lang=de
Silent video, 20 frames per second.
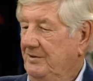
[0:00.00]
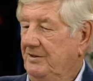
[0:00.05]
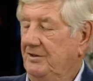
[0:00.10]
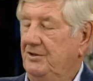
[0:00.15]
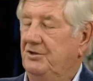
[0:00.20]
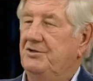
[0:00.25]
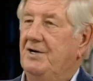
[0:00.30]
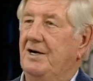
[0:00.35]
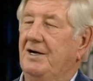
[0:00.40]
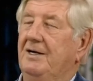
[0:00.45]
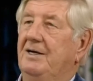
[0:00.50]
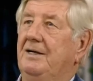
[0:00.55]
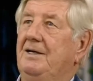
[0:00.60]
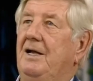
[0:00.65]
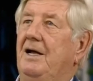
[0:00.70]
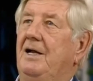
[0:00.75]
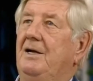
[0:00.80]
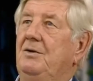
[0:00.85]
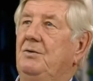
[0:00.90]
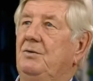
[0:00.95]
Chakren
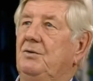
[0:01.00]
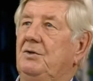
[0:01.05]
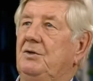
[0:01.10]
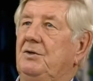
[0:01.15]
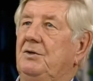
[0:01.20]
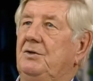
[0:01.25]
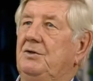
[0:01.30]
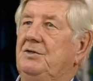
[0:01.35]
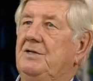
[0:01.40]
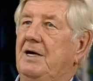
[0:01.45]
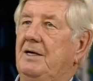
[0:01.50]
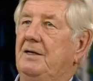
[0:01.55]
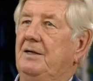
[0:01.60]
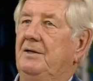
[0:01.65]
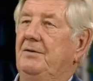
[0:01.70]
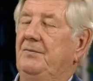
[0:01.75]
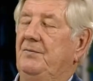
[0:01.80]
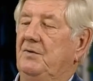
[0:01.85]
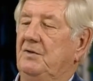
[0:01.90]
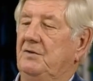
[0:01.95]
an und die
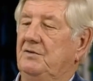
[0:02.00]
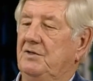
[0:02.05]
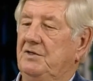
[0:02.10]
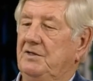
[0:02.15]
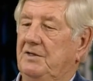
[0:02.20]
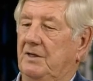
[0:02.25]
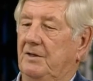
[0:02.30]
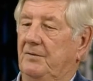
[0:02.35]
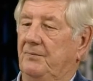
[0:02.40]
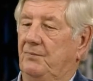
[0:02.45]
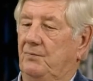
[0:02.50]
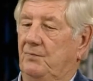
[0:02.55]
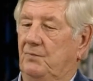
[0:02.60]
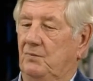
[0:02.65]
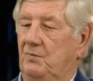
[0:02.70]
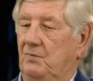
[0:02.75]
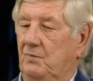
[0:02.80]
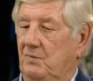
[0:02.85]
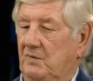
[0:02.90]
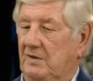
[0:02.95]
Chakren sind ja
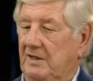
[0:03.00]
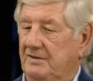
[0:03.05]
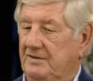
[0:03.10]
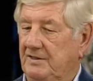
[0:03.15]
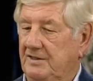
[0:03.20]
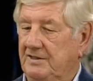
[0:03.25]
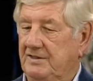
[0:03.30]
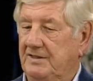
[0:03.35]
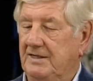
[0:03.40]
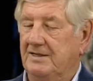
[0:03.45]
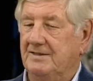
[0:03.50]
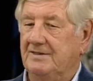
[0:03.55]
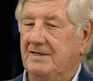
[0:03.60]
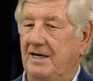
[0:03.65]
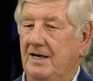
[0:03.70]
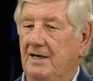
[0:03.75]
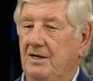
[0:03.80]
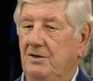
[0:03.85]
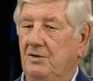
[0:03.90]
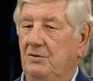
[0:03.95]
der Sitz der
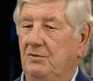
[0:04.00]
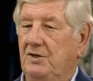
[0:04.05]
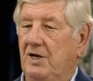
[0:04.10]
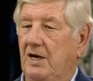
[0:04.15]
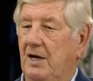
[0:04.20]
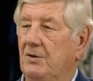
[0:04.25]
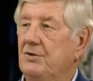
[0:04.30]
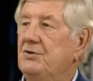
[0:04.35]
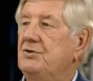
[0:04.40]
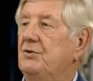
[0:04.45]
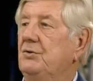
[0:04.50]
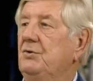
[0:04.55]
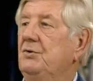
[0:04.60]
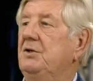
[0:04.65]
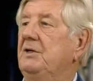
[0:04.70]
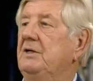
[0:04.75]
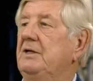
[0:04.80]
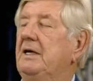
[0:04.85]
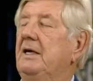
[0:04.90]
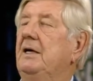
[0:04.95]
Seele und der Ausdruck
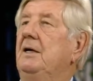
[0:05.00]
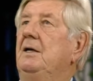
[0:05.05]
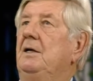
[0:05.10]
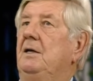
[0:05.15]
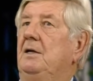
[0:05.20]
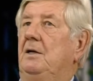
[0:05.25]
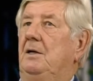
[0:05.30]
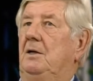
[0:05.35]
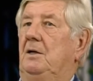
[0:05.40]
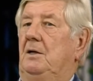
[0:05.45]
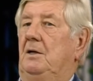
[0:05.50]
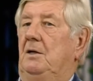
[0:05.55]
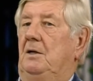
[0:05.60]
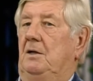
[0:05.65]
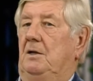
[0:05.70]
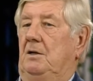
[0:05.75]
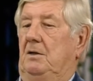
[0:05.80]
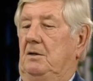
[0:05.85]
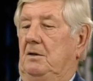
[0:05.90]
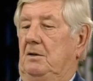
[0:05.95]
der Seele
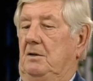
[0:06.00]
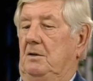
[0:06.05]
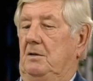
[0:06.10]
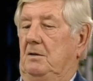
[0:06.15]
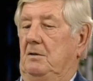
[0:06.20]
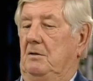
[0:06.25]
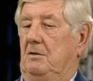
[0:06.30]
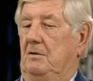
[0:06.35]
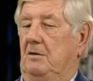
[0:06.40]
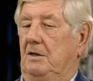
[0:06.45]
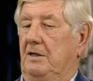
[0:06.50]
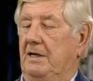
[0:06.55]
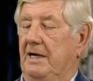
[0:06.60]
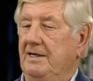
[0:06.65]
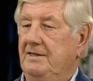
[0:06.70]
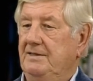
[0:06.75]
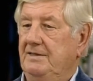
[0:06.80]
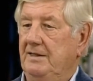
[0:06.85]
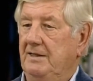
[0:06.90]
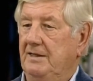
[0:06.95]

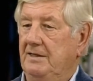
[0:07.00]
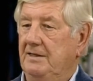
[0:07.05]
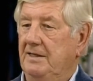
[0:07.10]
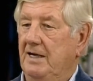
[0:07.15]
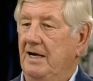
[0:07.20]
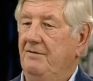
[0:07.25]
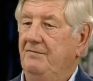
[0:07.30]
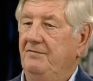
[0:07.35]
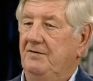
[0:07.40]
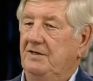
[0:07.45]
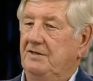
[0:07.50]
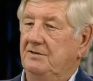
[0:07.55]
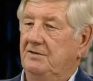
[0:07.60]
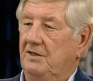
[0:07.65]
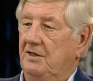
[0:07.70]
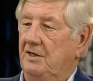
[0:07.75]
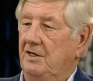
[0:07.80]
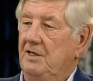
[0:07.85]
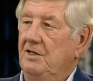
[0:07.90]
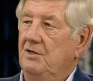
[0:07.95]
geistigen Kraft, die
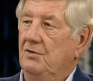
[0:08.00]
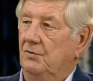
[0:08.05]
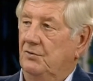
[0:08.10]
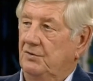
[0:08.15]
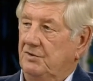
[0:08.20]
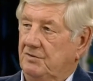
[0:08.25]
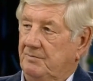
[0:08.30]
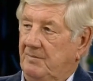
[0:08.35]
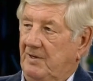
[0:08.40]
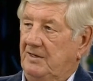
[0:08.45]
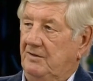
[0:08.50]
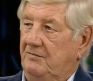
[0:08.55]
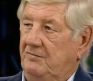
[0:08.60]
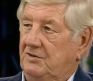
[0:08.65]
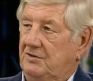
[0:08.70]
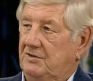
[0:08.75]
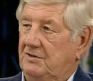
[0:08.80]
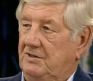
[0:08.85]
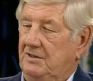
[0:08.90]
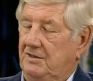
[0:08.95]
sich in uns
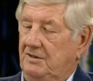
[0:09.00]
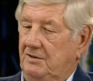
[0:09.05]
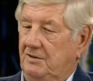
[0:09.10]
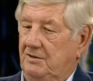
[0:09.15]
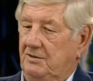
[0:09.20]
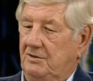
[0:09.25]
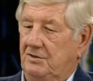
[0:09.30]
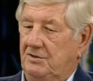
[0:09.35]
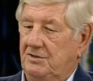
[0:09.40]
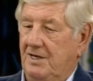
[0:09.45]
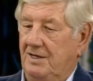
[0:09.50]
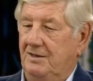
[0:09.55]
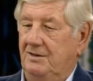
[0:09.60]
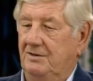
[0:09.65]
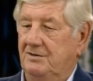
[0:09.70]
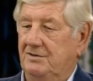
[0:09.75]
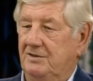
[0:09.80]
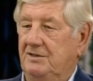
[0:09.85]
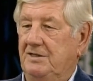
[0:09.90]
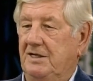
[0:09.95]
manifestiert. Die Chakren
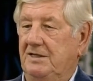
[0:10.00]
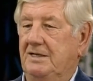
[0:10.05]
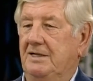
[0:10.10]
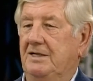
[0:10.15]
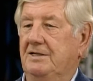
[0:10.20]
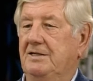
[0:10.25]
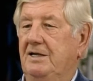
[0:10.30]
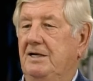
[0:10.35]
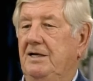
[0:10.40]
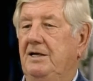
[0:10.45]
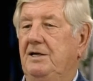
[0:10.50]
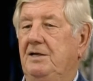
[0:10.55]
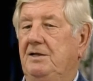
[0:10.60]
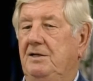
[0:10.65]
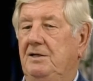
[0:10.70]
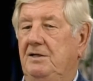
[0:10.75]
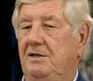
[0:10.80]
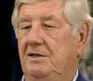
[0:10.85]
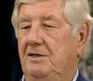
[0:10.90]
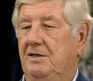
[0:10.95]
sind ja tatsächlich
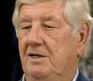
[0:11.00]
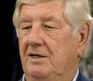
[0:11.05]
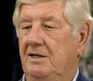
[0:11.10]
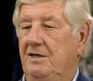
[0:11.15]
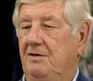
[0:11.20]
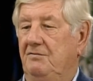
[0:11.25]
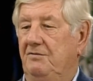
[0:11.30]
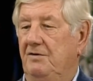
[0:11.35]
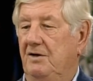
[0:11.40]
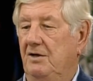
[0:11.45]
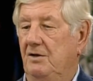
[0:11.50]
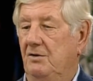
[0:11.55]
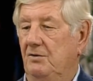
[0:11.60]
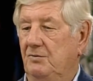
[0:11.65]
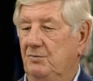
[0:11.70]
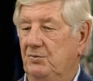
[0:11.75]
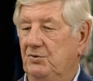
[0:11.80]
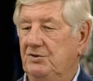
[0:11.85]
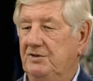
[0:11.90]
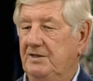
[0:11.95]
die Energiefelder und
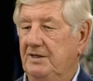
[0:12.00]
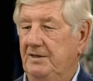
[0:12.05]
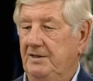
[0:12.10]
Muster,